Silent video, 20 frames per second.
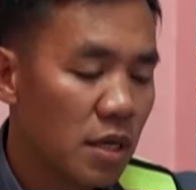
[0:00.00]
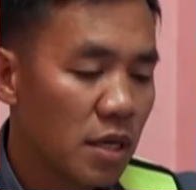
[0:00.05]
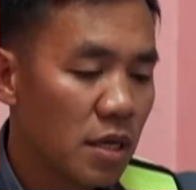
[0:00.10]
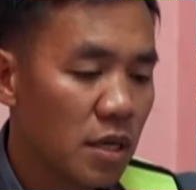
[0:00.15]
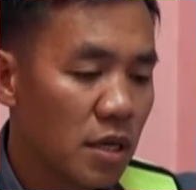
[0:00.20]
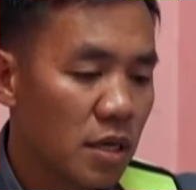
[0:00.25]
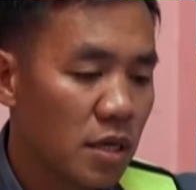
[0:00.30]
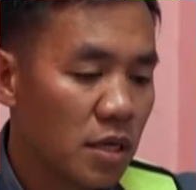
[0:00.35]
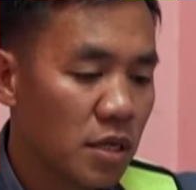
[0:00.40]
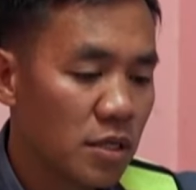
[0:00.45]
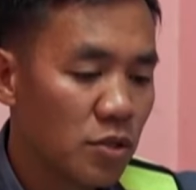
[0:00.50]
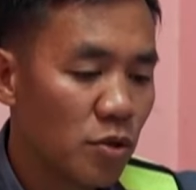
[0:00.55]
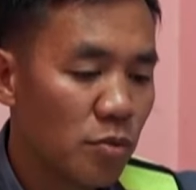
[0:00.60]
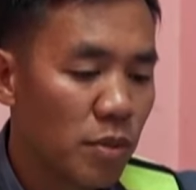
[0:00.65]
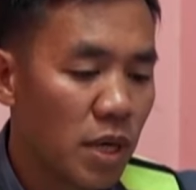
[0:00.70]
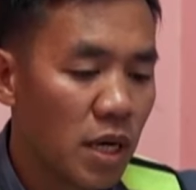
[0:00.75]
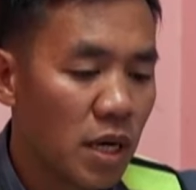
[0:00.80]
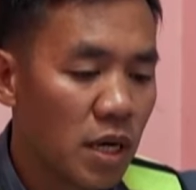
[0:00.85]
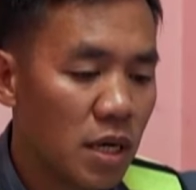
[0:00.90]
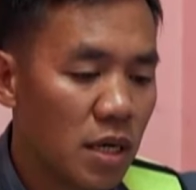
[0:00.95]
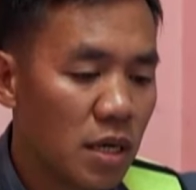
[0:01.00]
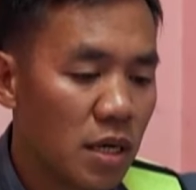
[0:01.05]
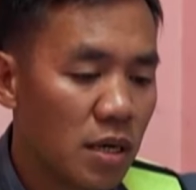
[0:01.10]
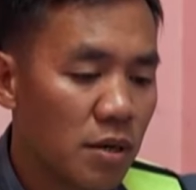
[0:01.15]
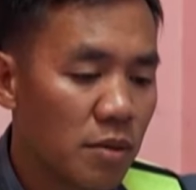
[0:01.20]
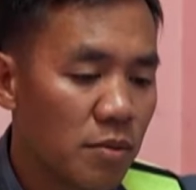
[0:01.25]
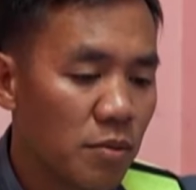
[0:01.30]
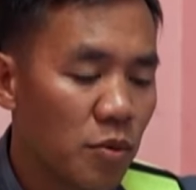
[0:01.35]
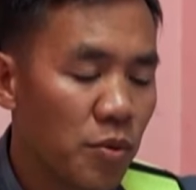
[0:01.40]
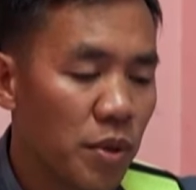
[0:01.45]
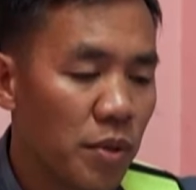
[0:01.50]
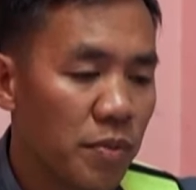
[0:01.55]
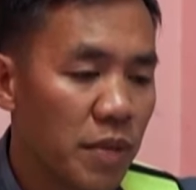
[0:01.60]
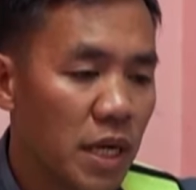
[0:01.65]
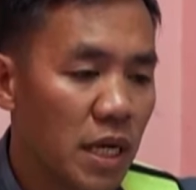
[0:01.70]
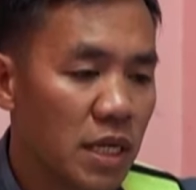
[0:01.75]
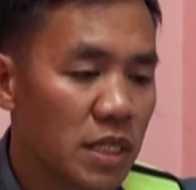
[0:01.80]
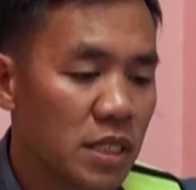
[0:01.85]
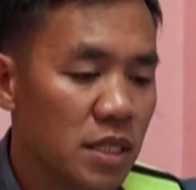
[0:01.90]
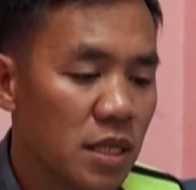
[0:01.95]
uh, itong mga
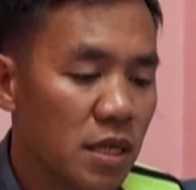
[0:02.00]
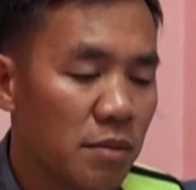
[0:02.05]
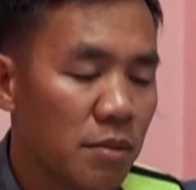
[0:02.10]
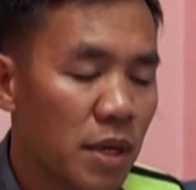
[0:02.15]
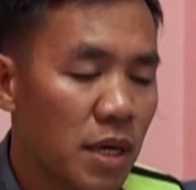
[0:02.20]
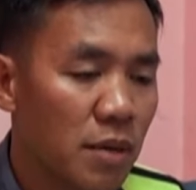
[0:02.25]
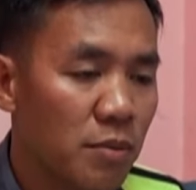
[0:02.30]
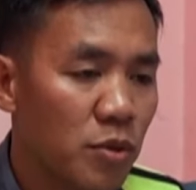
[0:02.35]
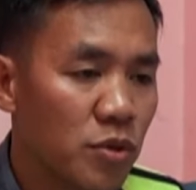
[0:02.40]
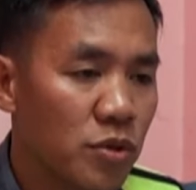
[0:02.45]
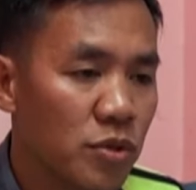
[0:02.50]
bumibili kasi ng mga